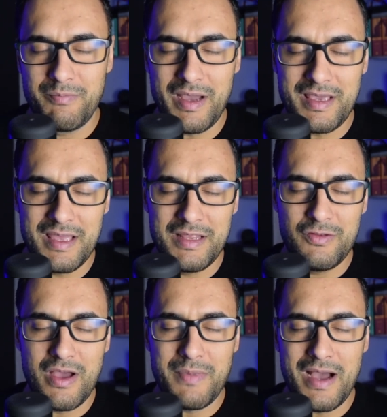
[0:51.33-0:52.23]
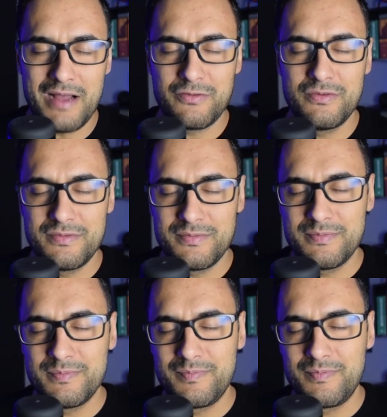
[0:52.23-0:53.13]
Pai querido e amado,
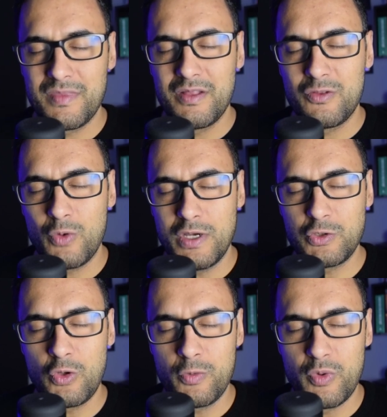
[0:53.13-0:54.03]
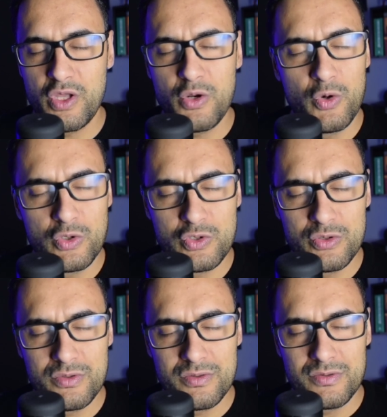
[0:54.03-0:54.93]
Tu és o
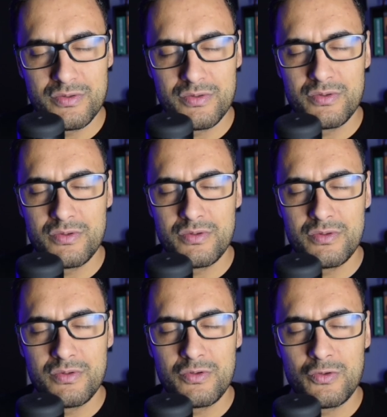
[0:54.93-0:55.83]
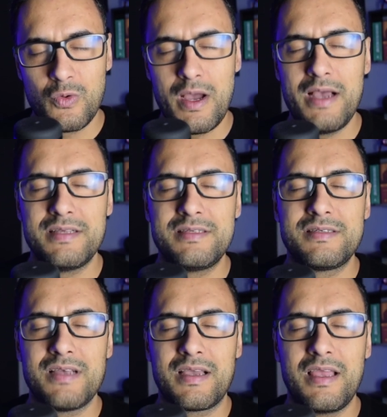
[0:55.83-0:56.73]
Todo-Poderoso, Tu
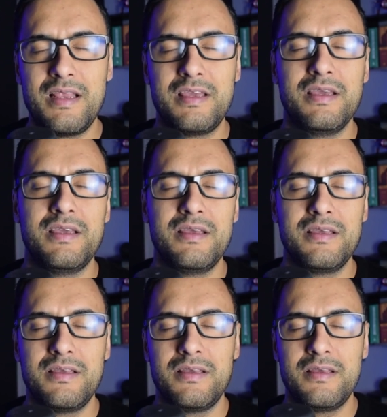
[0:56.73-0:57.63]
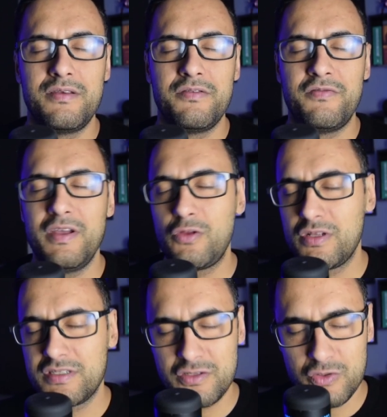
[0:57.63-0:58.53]
és aquele que vê
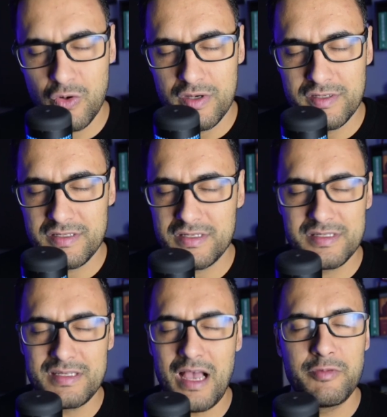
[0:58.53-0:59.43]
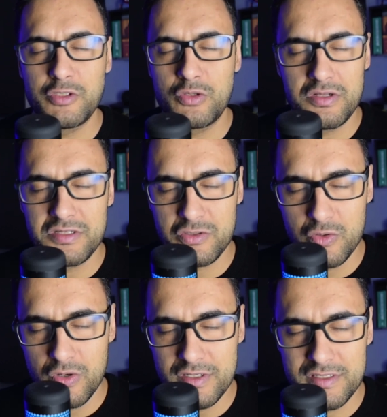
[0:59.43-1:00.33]
todas as coisas, que sabe de todas as
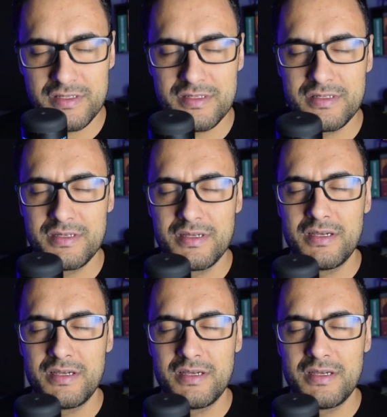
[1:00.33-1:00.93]
coisas.